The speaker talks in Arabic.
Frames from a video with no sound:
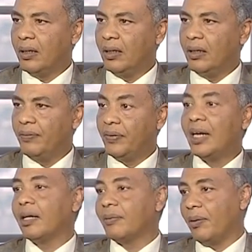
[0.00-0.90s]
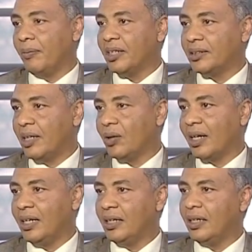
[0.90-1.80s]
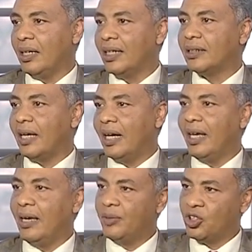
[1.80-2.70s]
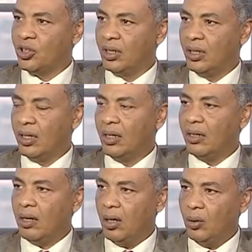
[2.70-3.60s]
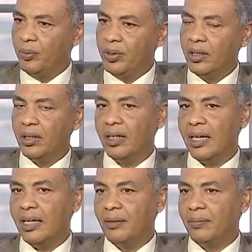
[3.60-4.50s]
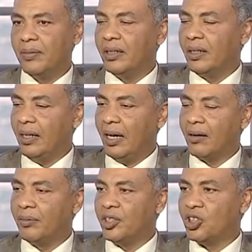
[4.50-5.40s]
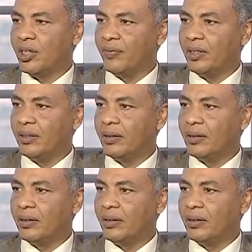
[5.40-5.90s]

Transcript: آه، في الاغلب طبعا مجلس التعاون الخليجي على هامش لقائه بخادم الحرمين الشريفين طب